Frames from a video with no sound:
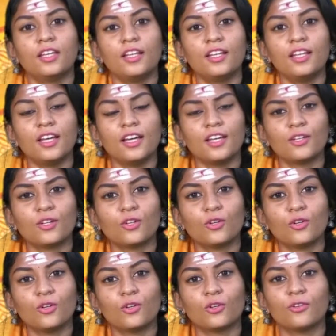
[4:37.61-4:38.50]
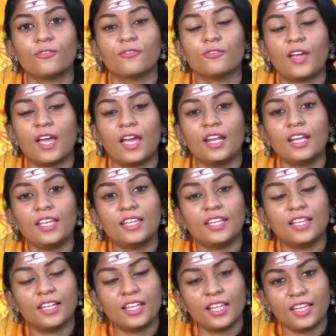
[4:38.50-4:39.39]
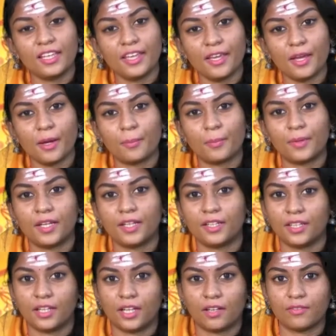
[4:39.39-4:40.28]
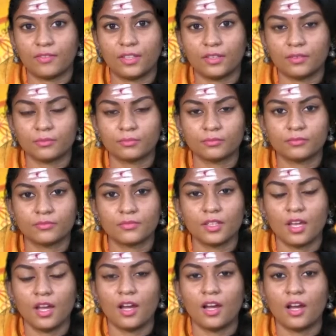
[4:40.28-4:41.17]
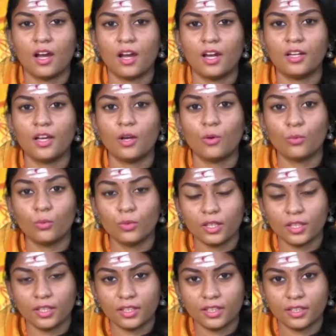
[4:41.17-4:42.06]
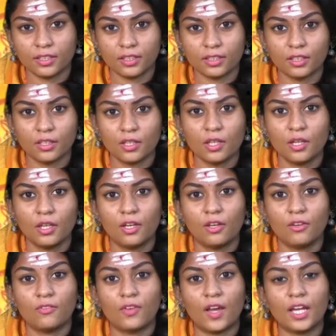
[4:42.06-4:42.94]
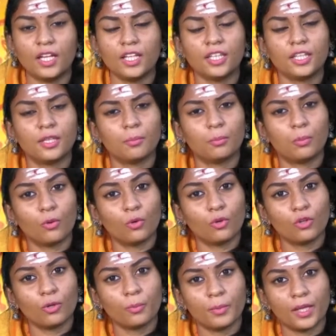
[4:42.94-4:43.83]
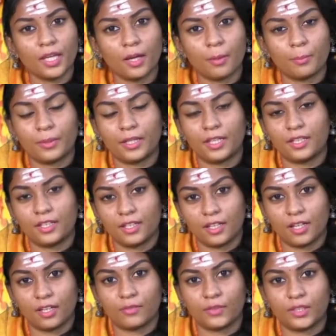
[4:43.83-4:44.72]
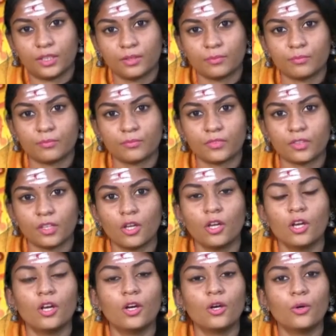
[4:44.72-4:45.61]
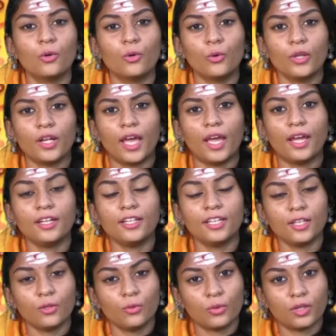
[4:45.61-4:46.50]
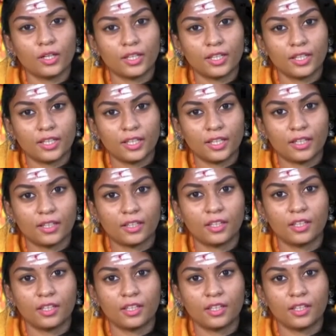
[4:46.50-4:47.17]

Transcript: எல்லாருக்கும் வேலை இல்லையே அப்படின்ட்டு கவலை ஆனால் உங்களுக்கு வேலைக்கு போகிறோமே அப்படின்ட்டு கவலை ஒரு ஆன்டி உங்ககிட்ட